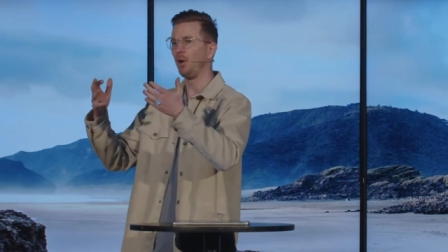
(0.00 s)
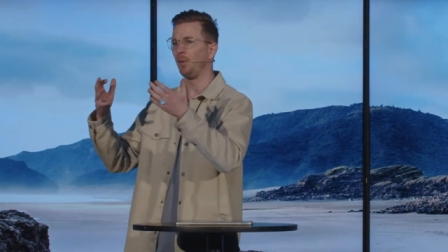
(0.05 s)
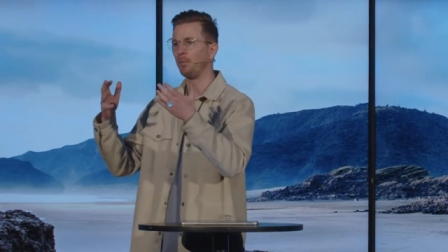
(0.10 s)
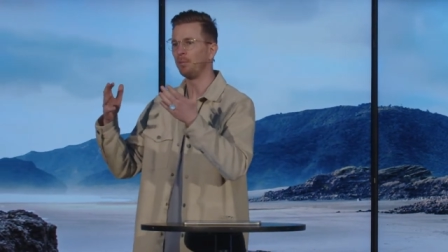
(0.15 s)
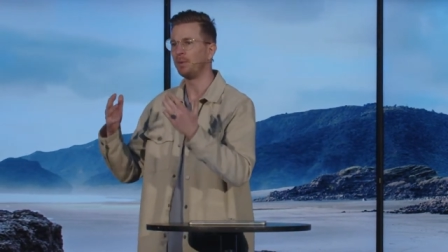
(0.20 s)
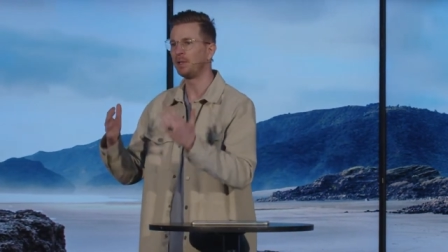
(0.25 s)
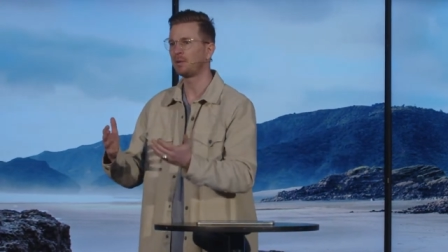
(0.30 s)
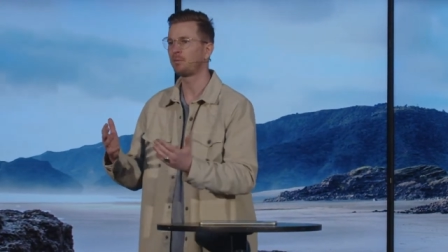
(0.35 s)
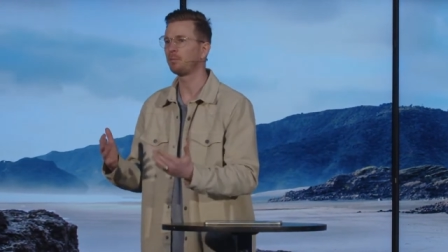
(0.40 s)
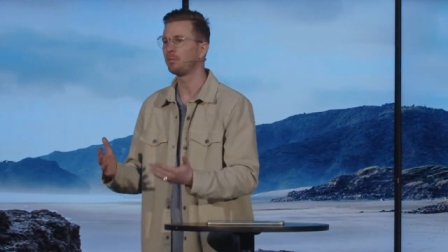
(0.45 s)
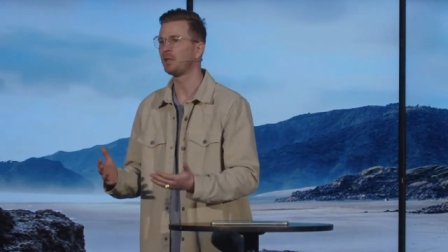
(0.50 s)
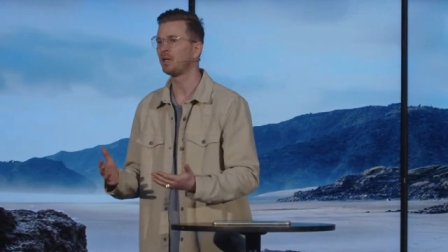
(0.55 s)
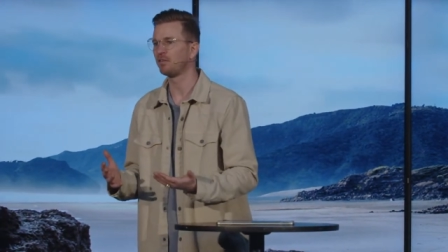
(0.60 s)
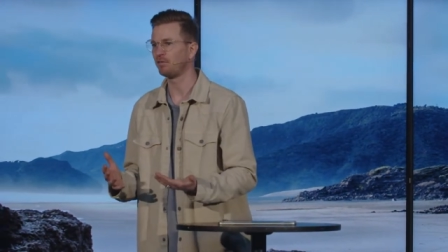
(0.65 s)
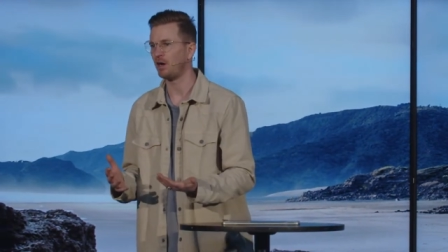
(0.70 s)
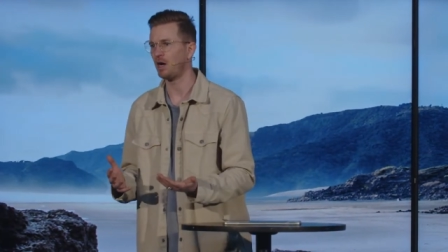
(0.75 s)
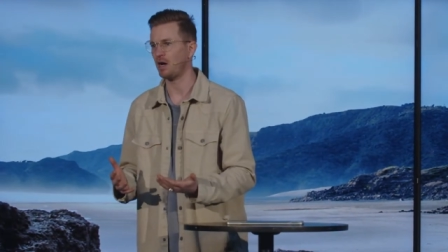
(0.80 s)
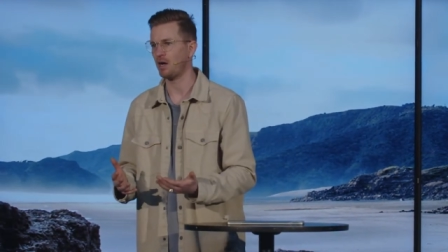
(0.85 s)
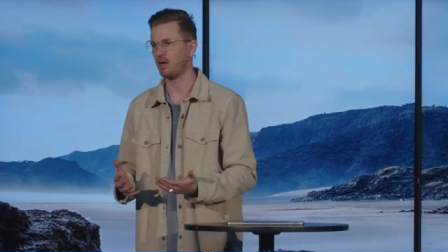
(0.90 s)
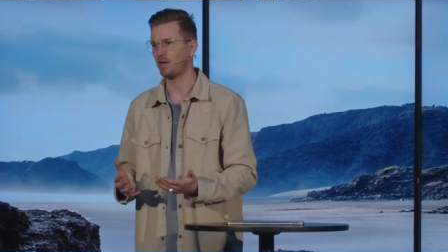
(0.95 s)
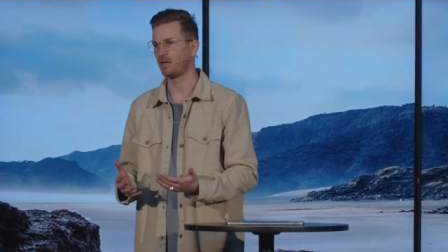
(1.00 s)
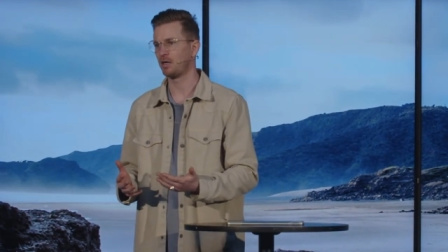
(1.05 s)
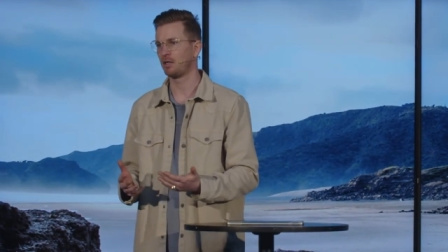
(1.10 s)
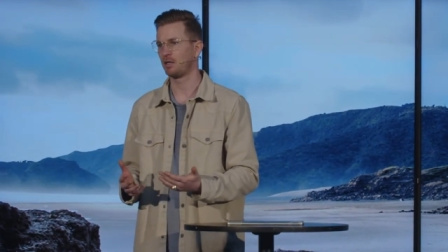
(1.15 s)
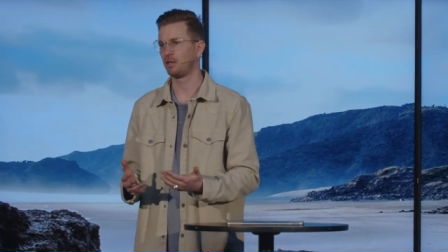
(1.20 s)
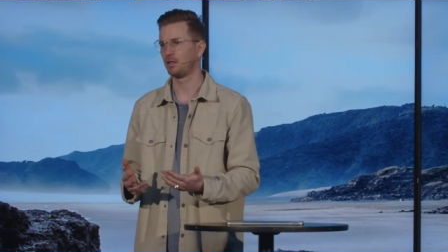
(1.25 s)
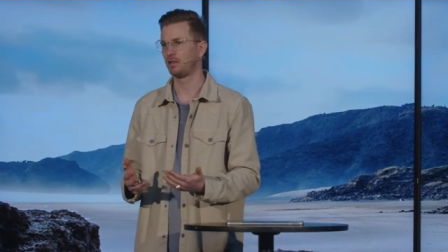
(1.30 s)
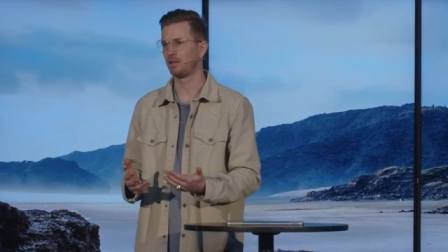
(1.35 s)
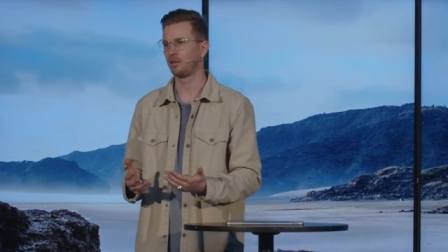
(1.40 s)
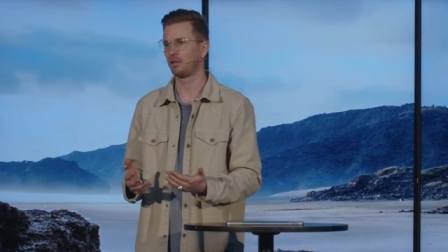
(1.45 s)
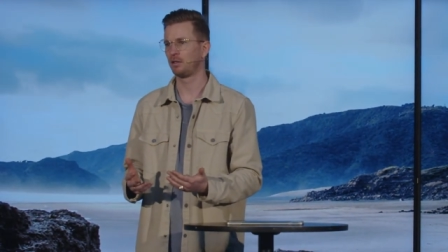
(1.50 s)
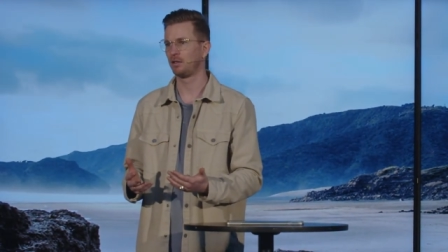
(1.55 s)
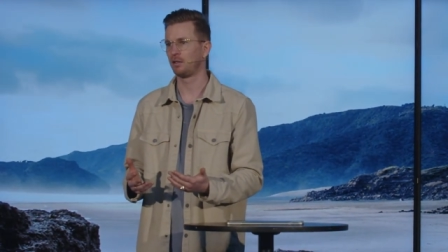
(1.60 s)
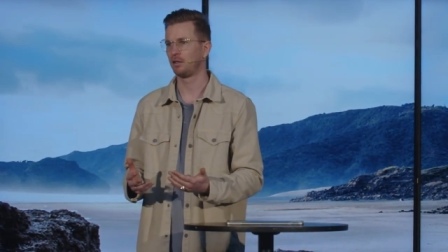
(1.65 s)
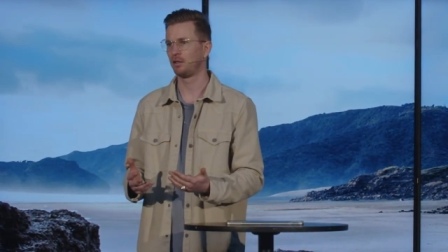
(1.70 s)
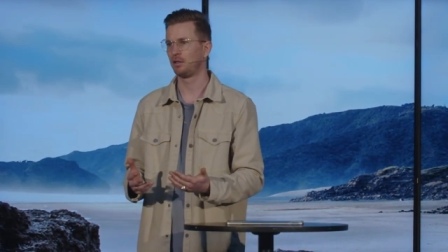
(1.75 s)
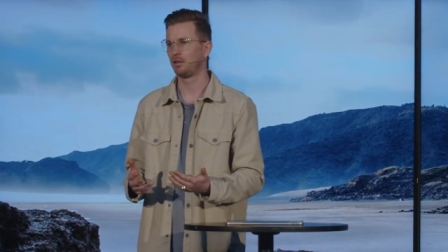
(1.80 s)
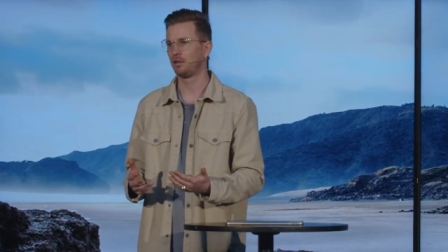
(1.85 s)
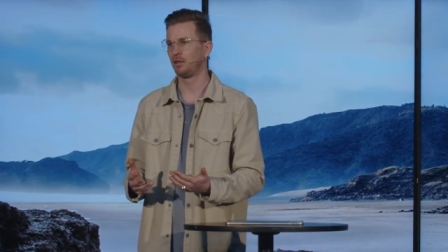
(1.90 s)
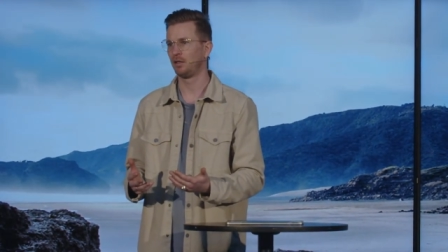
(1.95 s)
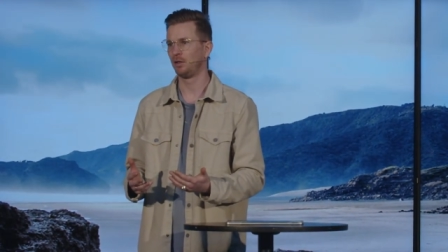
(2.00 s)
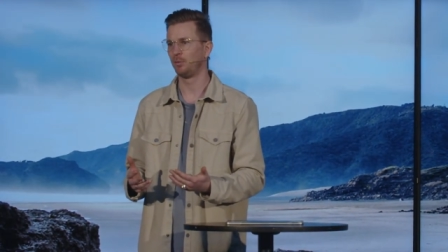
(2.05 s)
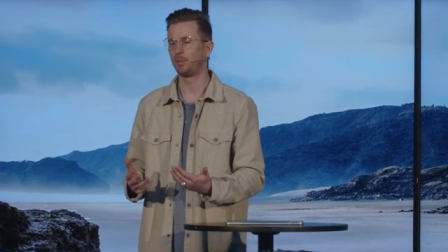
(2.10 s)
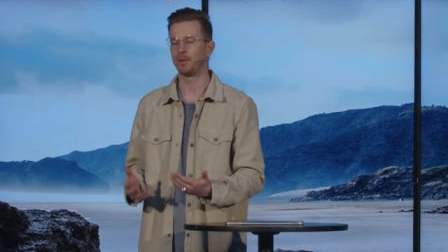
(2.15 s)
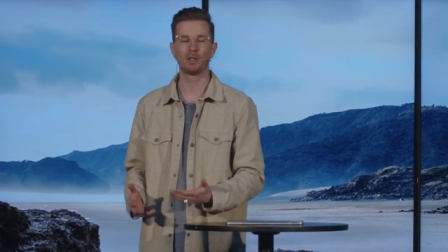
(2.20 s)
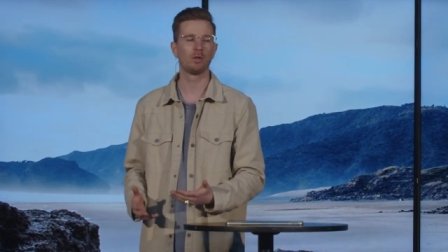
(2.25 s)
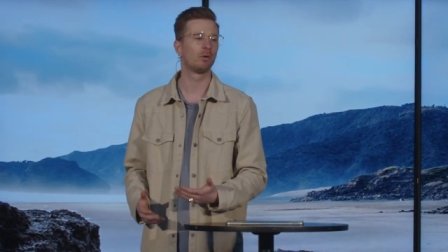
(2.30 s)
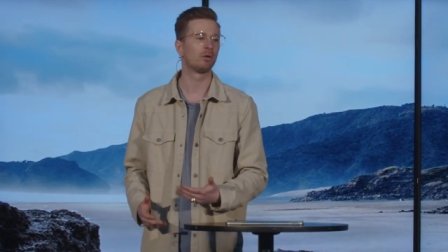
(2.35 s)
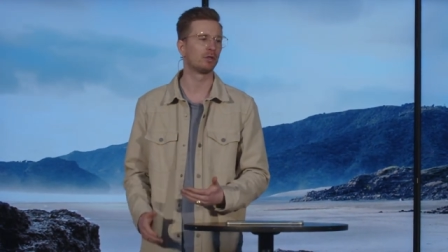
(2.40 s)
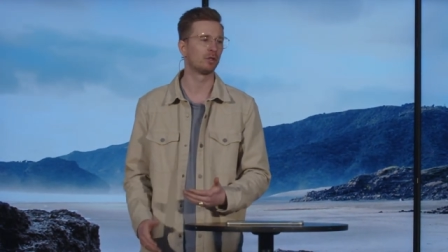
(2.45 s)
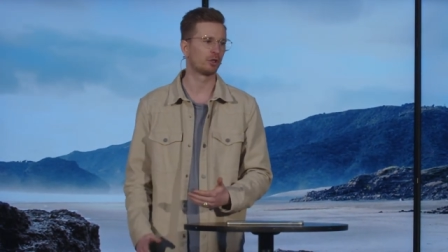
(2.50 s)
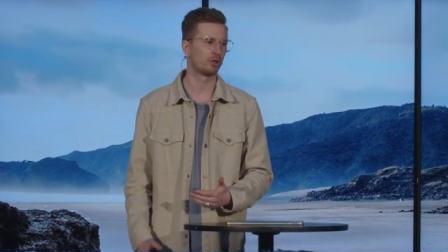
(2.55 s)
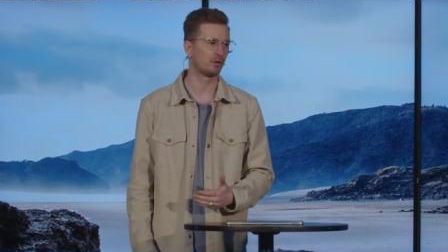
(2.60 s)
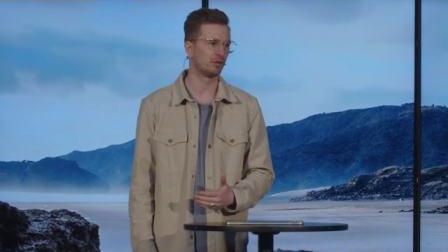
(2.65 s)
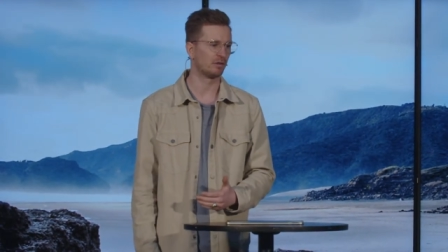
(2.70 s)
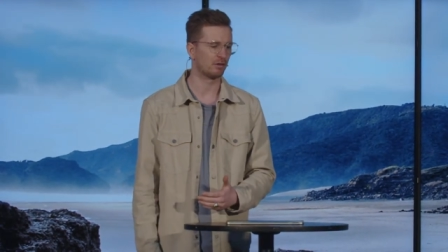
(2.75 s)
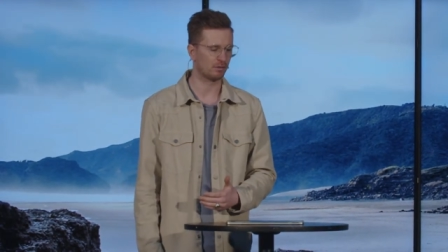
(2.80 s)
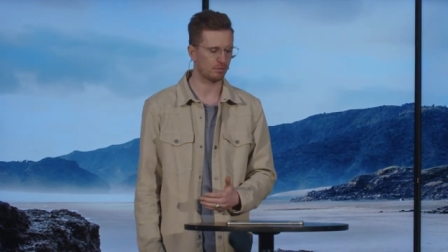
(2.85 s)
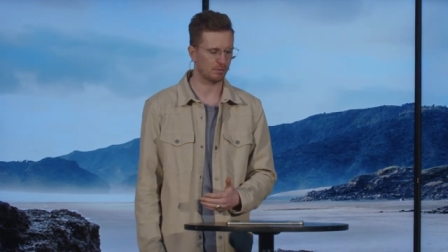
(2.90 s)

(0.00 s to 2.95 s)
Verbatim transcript: mit mir wach. Bitte unterstützt